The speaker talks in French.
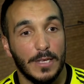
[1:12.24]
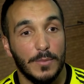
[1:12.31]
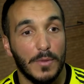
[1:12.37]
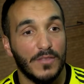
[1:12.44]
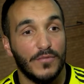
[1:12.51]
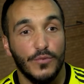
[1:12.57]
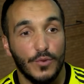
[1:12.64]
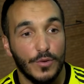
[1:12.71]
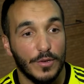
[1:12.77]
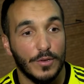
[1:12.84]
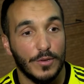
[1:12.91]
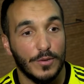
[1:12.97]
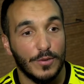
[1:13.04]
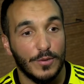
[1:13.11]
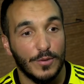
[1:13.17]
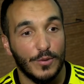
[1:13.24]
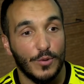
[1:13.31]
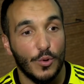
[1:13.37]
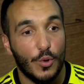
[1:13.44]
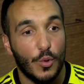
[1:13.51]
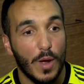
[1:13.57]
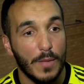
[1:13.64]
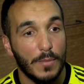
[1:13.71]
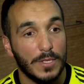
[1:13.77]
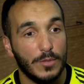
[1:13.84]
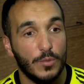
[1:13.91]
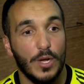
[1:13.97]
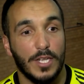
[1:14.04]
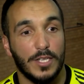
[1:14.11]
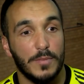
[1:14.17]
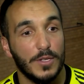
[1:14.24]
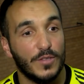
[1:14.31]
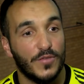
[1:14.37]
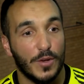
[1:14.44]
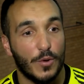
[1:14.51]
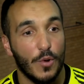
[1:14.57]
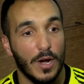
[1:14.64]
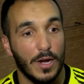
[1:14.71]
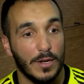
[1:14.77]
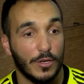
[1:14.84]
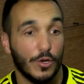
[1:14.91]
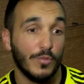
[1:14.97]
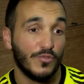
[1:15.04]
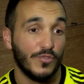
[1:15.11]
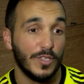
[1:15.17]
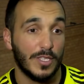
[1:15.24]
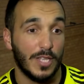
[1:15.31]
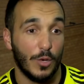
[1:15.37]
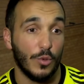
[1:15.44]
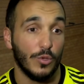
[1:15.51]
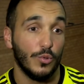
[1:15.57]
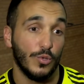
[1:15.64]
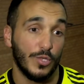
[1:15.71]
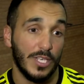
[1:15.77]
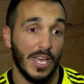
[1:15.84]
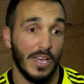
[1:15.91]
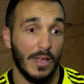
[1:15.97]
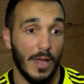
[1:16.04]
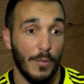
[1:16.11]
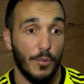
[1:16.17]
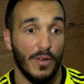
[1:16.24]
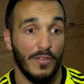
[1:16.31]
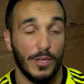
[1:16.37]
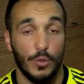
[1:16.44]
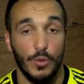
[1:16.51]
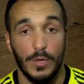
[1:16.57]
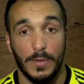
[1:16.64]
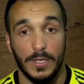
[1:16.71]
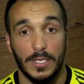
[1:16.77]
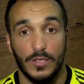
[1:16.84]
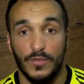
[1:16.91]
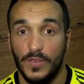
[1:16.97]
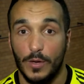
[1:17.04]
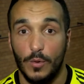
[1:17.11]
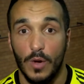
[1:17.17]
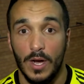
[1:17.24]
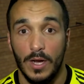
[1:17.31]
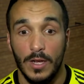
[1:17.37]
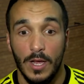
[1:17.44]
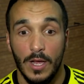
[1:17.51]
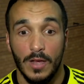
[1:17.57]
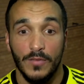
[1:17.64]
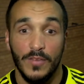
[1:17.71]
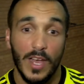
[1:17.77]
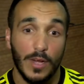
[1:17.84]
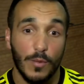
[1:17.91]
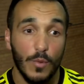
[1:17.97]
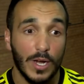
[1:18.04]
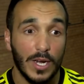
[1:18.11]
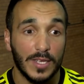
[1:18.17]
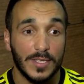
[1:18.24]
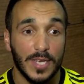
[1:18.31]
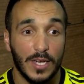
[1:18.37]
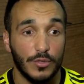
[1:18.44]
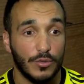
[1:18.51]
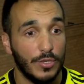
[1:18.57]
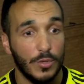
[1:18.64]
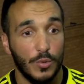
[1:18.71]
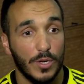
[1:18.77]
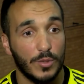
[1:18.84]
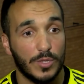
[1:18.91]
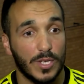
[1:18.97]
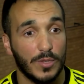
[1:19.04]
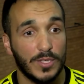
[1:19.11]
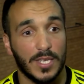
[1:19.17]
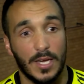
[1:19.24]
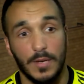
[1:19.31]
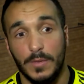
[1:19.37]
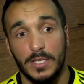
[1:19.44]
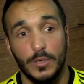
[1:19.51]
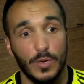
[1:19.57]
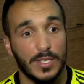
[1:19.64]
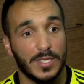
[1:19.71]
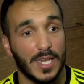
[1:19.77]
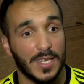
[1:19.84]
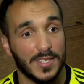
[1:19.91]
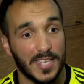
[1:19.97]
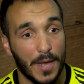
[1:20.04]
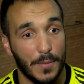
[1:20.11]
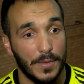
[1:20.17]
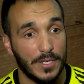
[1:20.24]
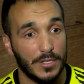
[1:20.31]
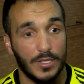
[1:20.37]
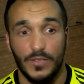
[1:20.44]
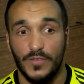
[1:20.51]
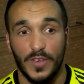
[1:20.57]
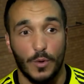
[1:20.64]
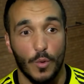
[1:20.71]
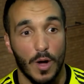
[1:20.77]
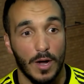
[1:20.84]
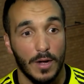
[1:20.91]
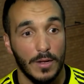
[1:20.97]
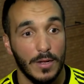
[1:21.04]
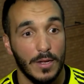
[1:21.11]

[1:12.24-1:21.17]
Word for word: il m'a vu au coin, il m'a dit Ouais, Othman tu fais quoi Comme je faisais du taekwondo aussi un peu avec lui, il m'a dit Tu fais quoi Viens avec moi à la salle. Je lui dis, ouais, ça, ça. Il m'a dit, moi une salle à Scarbeck. Je lui dis, tu fais quoi